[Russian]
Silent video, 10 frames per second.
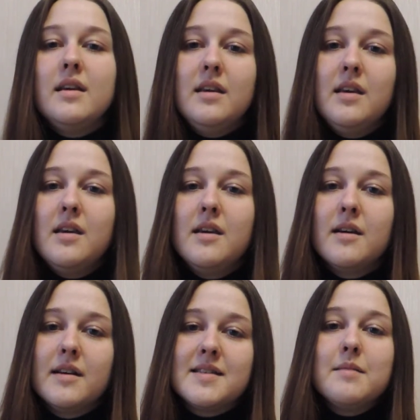
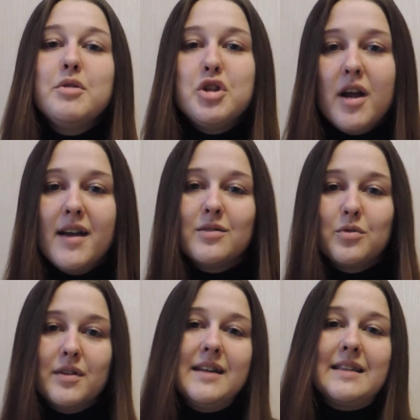и замечает
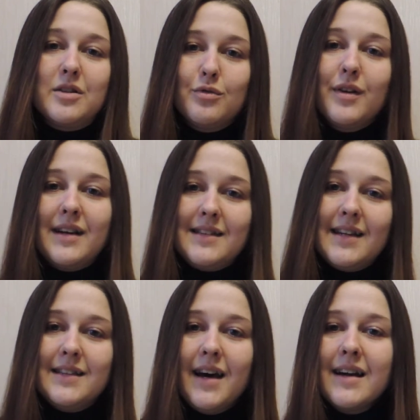он это только
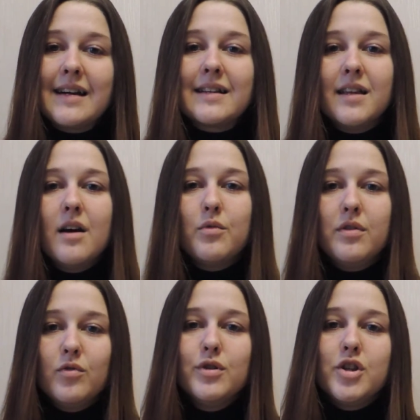тогда, когда у
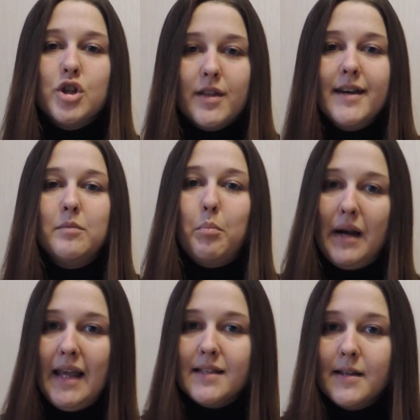него начинает
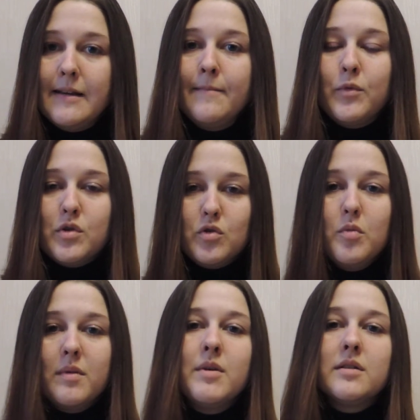болеть. То есть
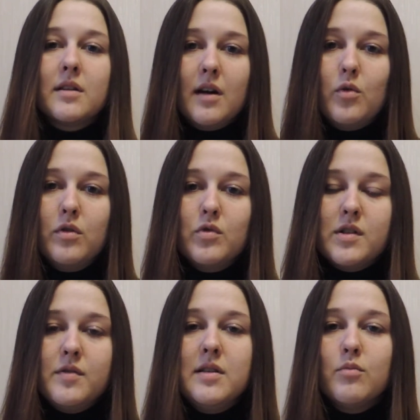до момента, как у него
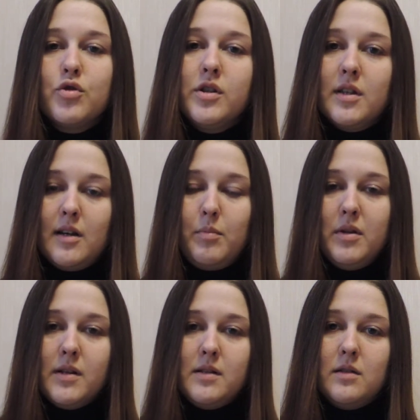совсем уже не
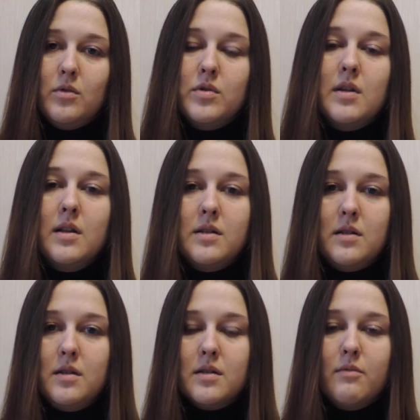накопилась этой
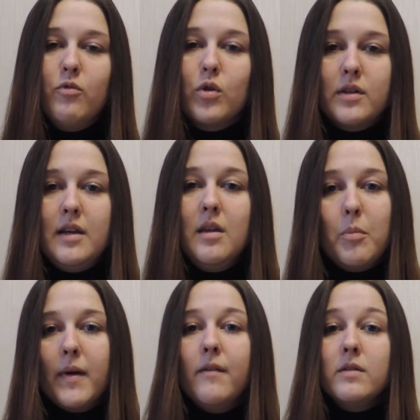усталости, дискомфорта и не
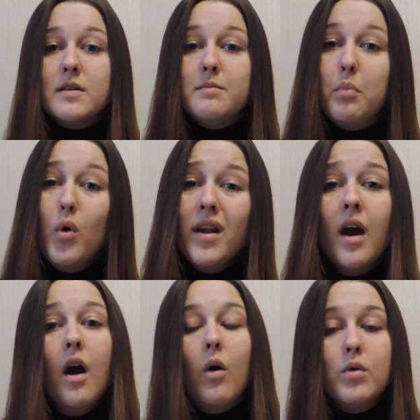появилась боль,
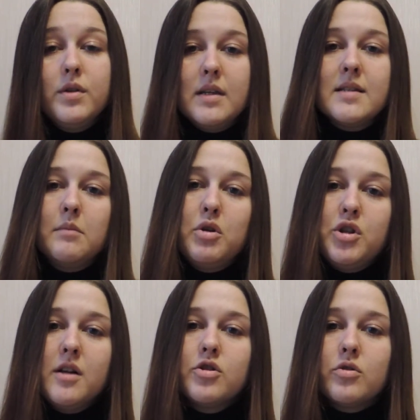он не
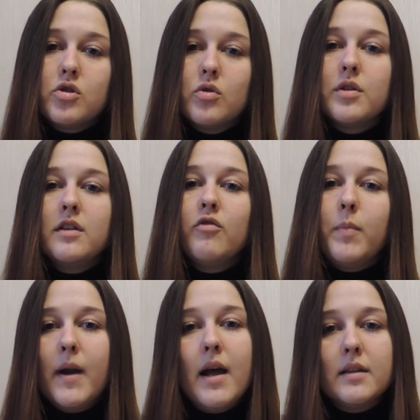замечал, что что-то не в
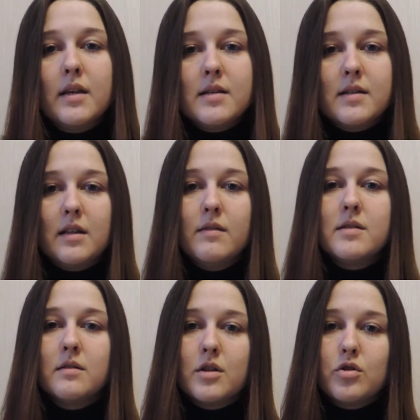порядке, и,
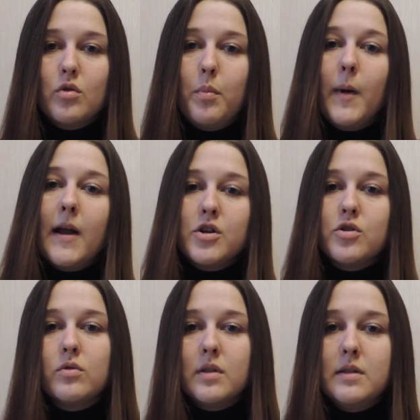соответственно, что пора
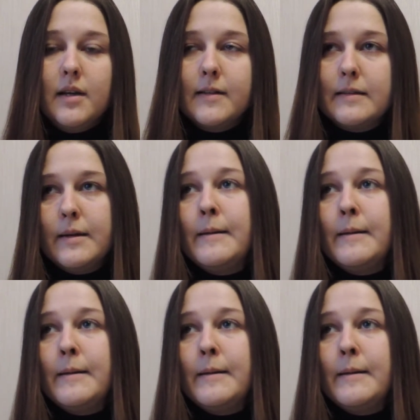что-то делать.